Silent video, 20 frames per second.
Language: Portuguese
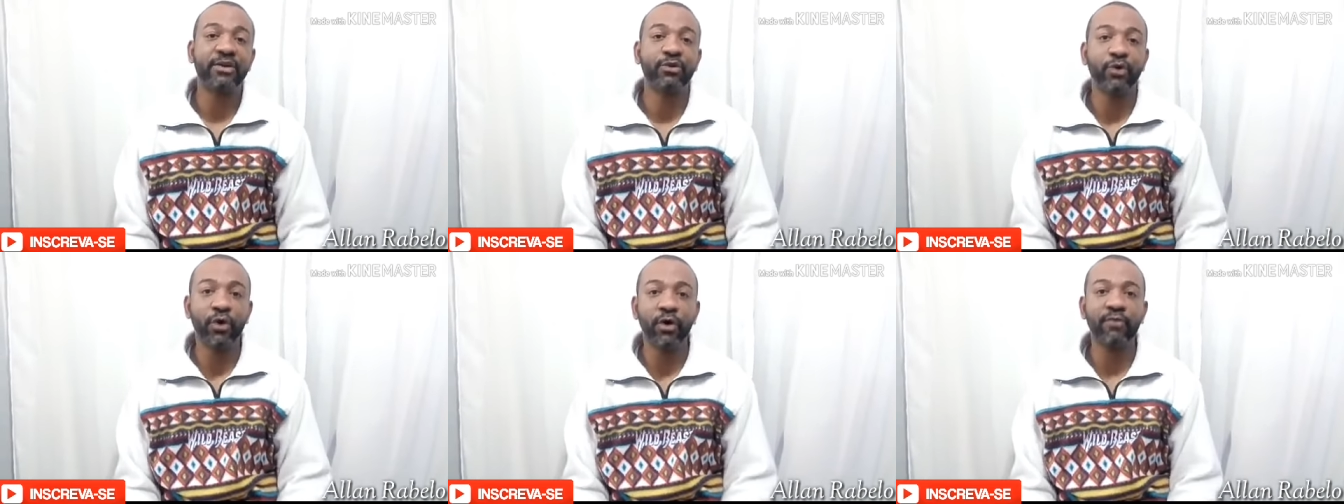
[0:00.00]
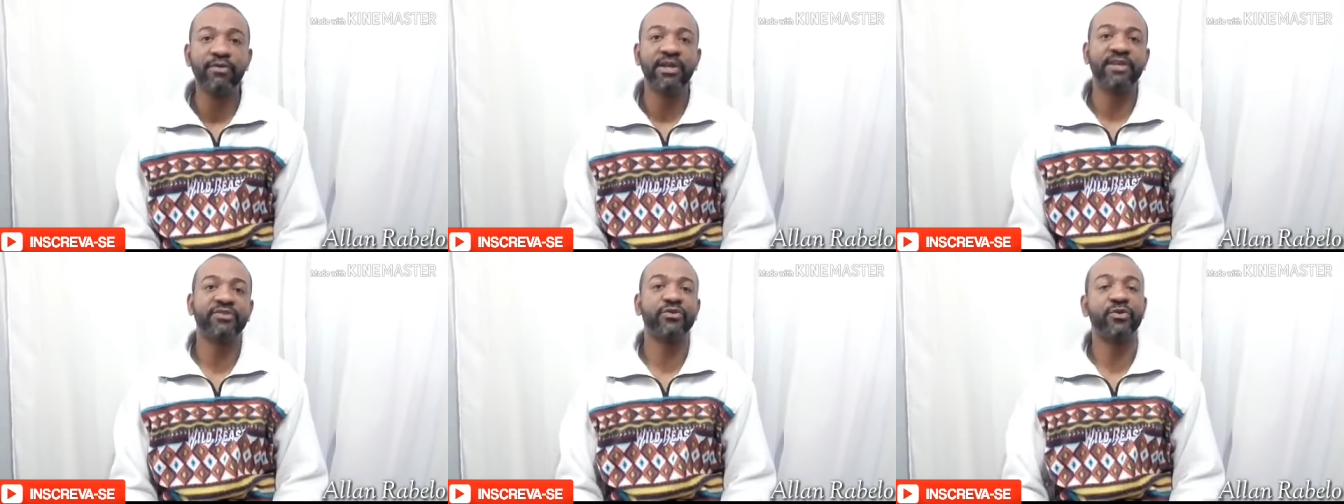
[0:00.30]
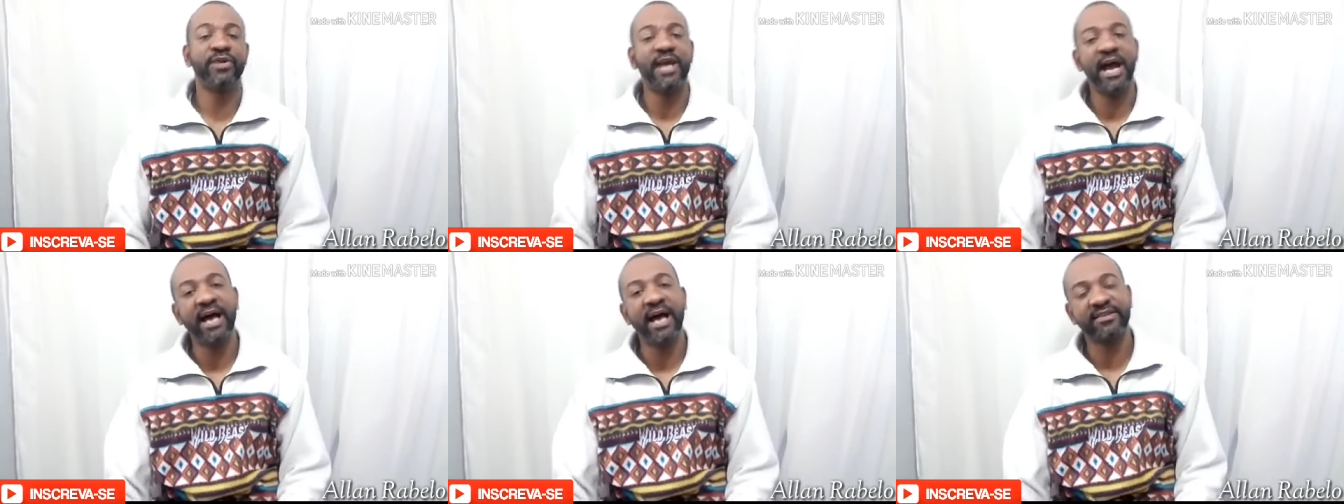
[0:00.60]
tinha aquela
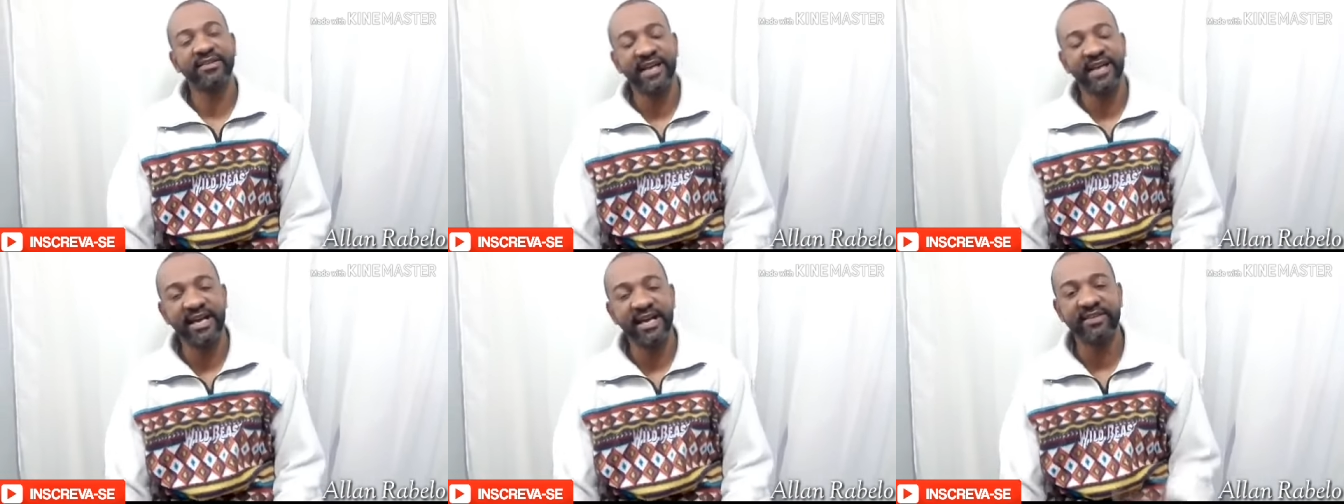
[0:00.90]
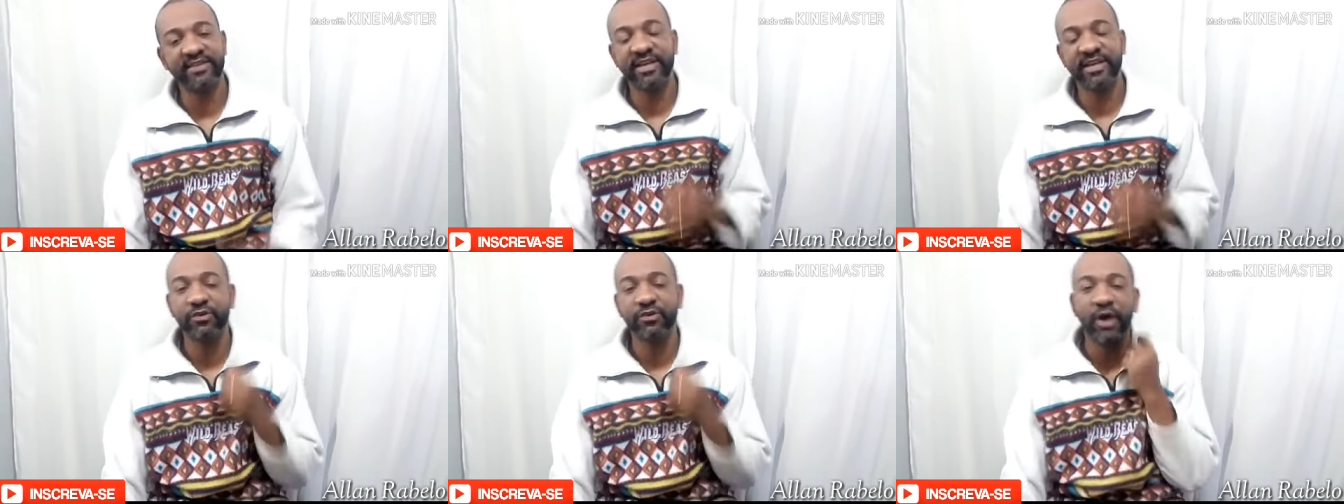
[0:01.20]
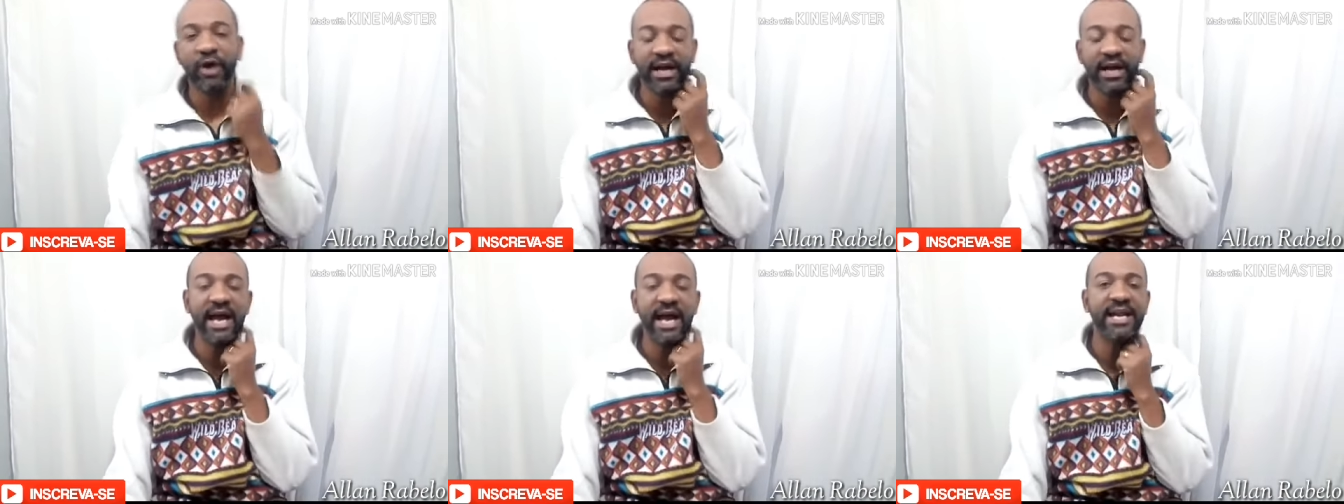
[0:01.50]
dúvida se o
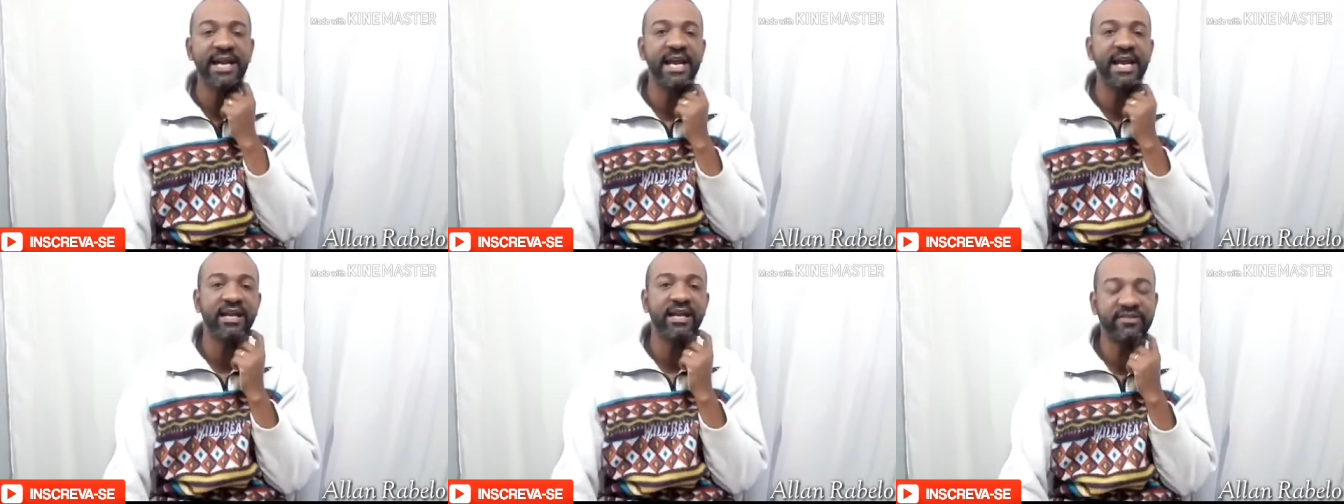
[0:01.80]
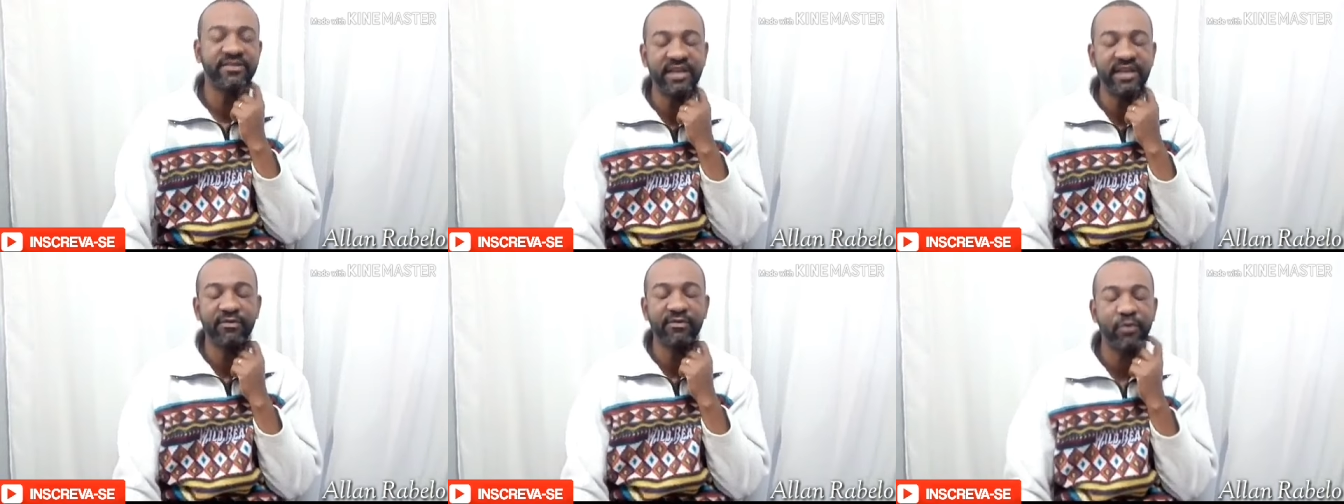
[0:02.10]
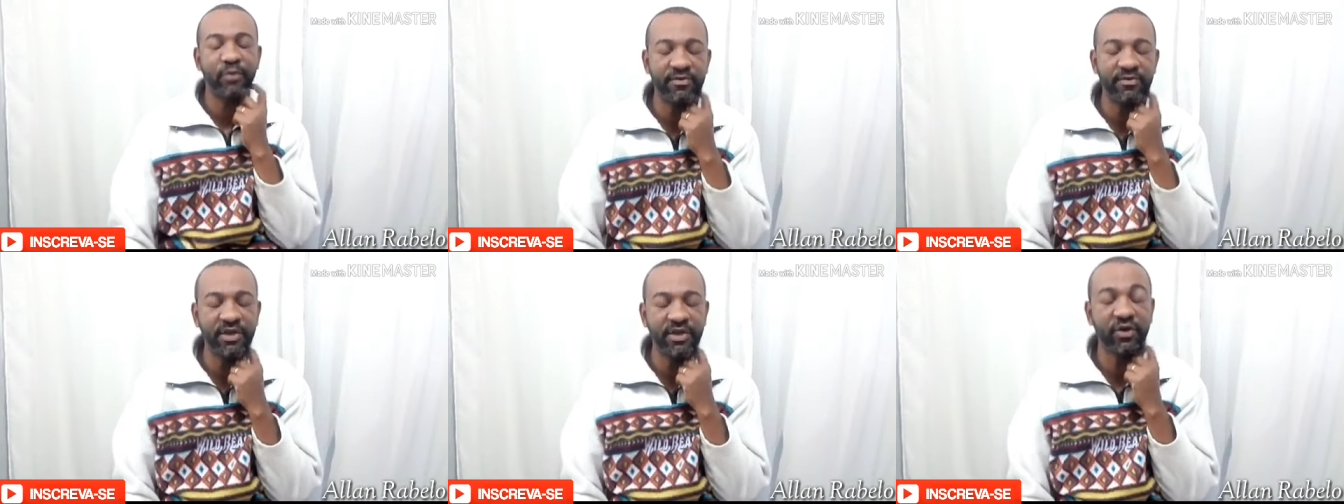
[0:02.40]
Derrascaeta ia jogar, né?
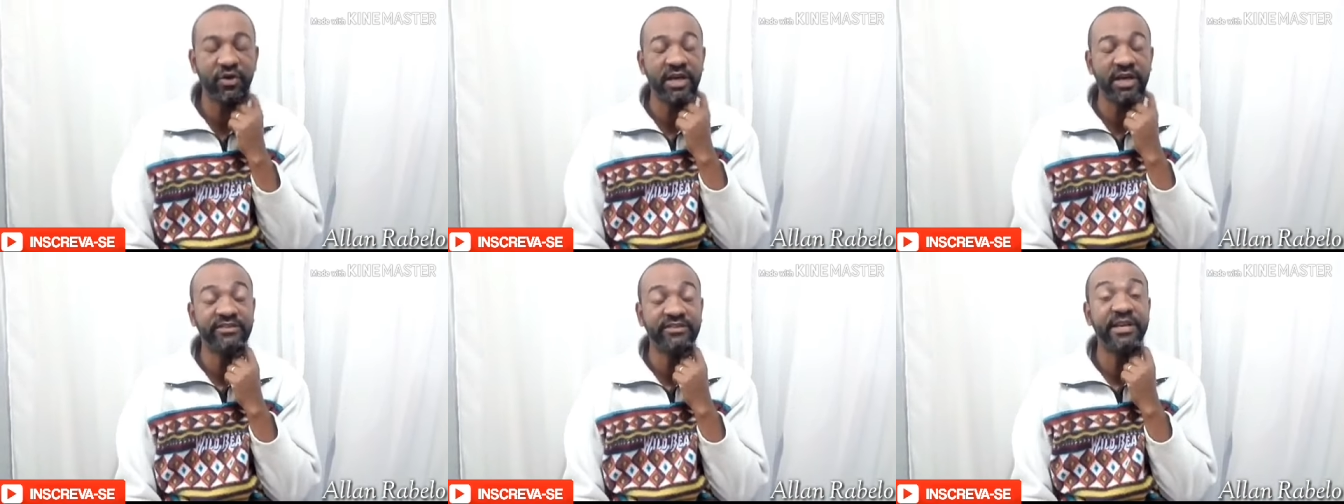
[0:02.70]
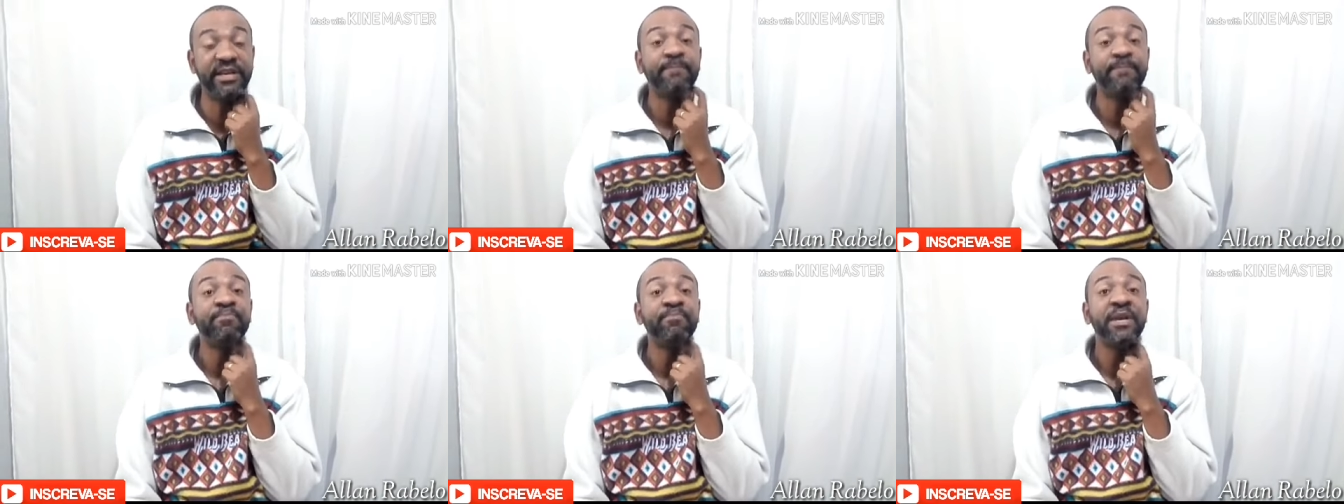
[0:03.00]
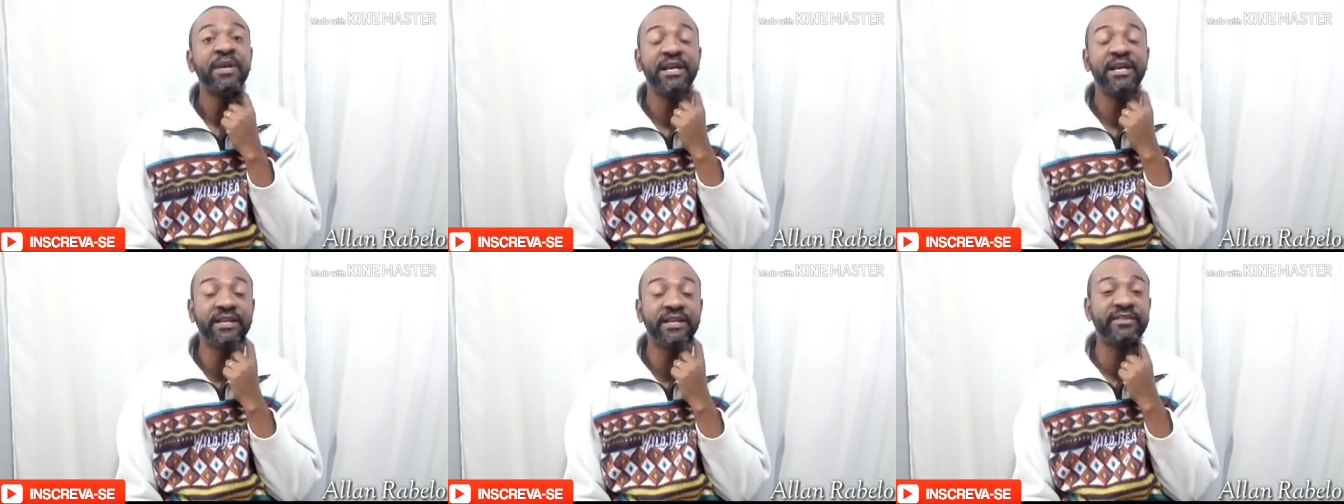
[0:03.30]
Ele que estava com a
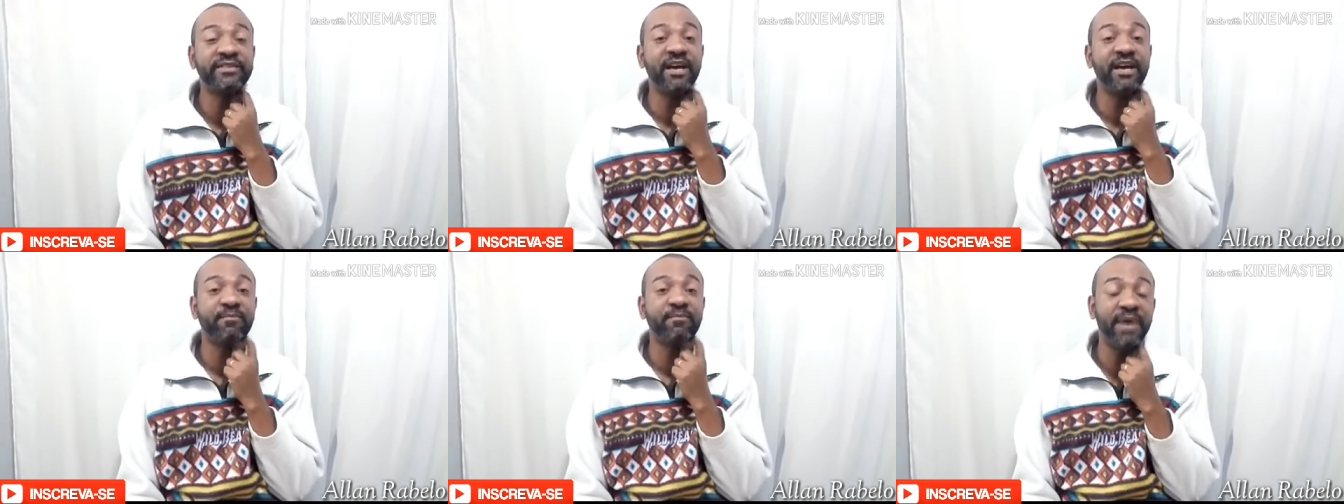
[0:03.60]
virose.